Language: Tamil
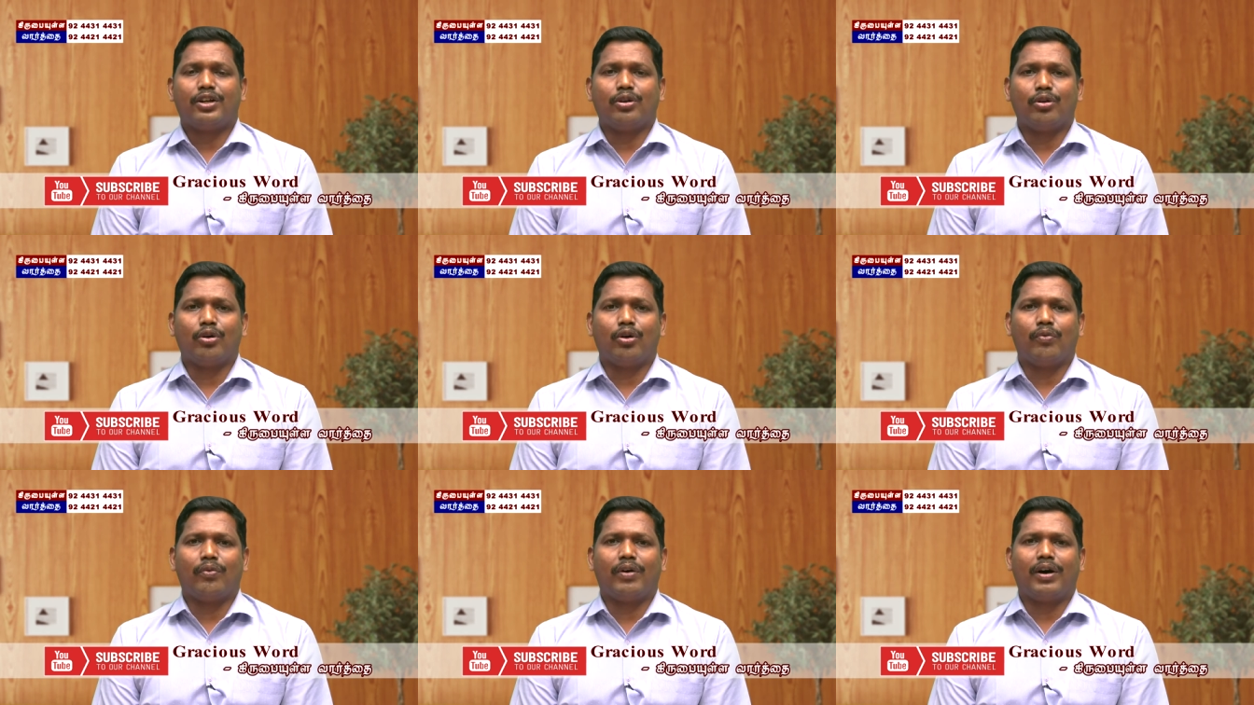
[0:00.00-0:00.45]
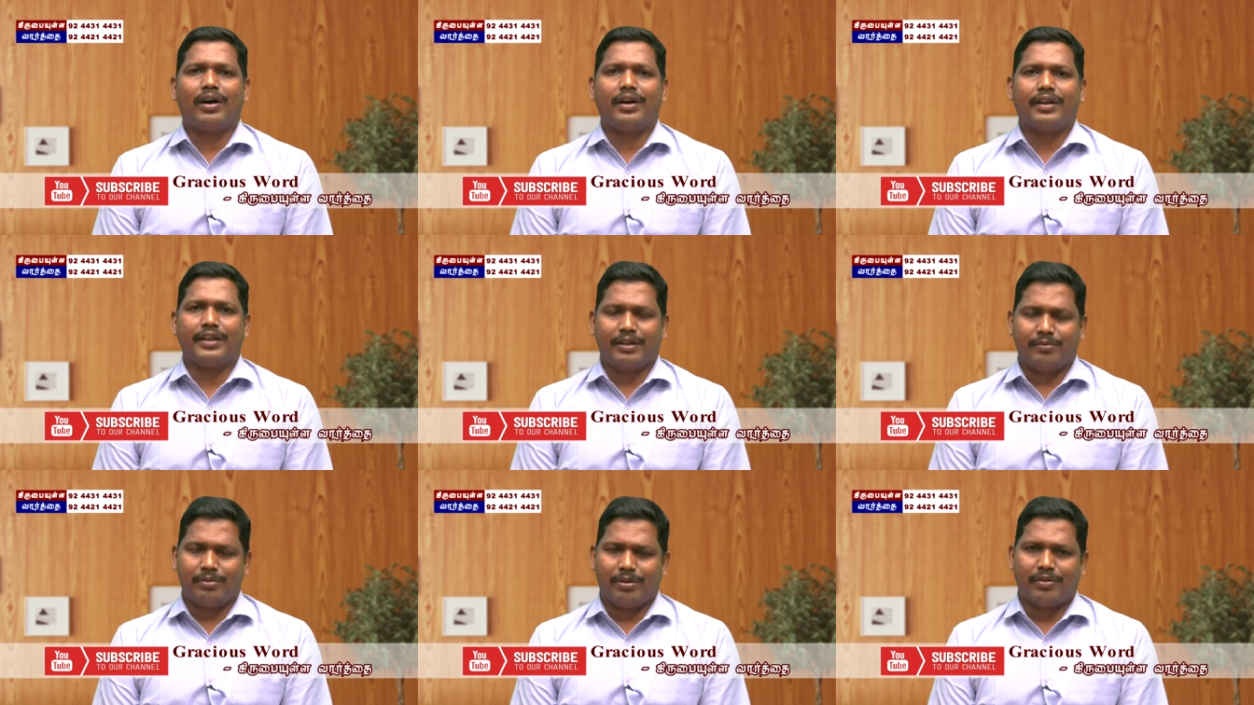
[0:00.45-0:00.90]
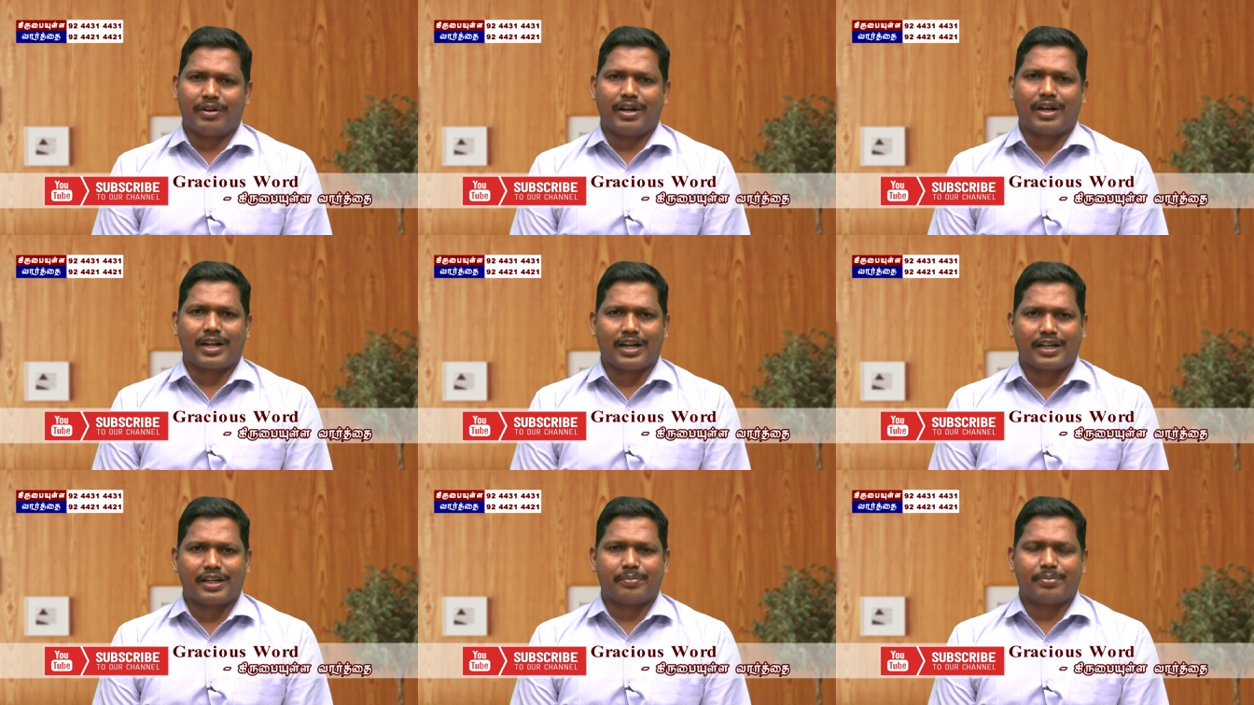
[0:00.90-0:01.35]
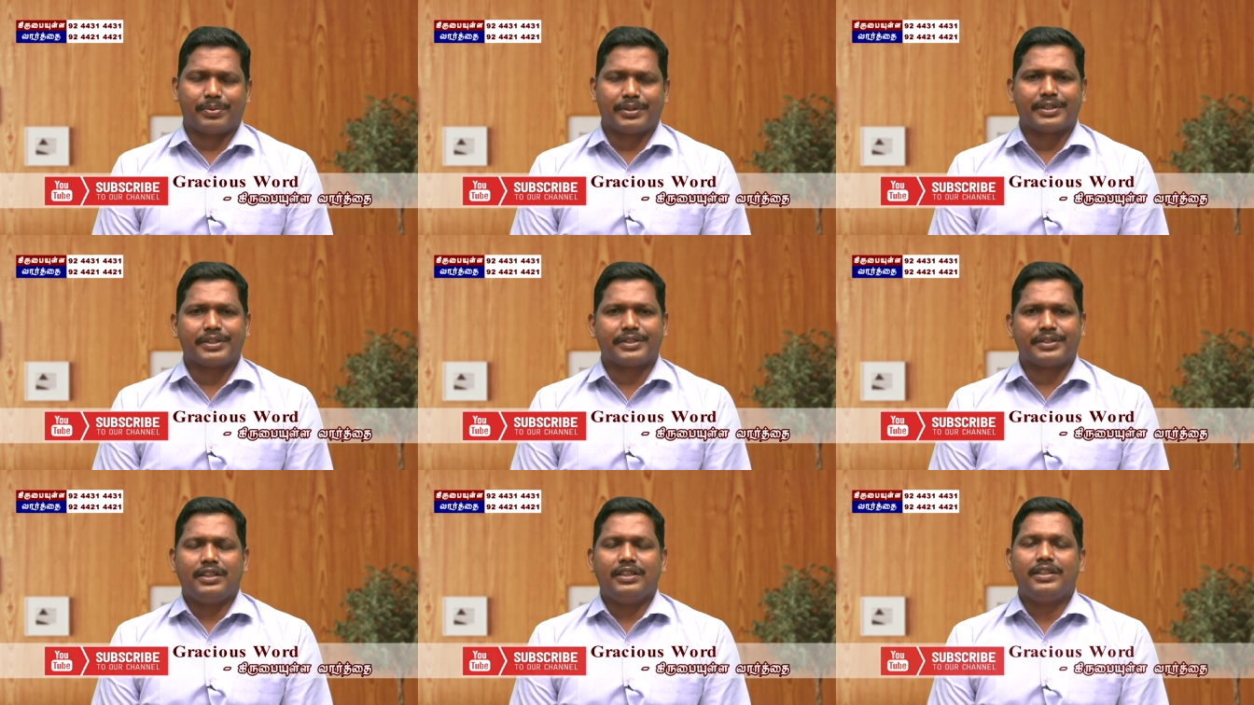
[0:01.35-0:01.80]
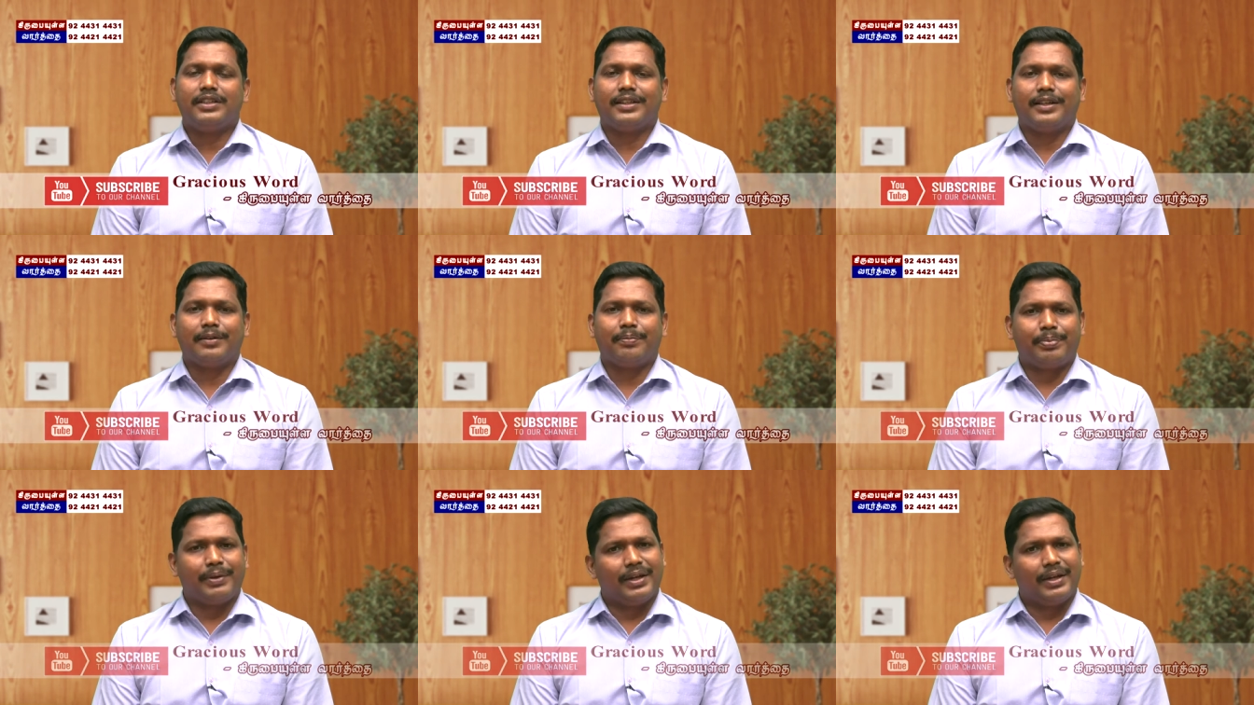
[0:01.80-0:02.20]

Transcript: நோவா என்பவரால் கட்டப்பட்டது இந்த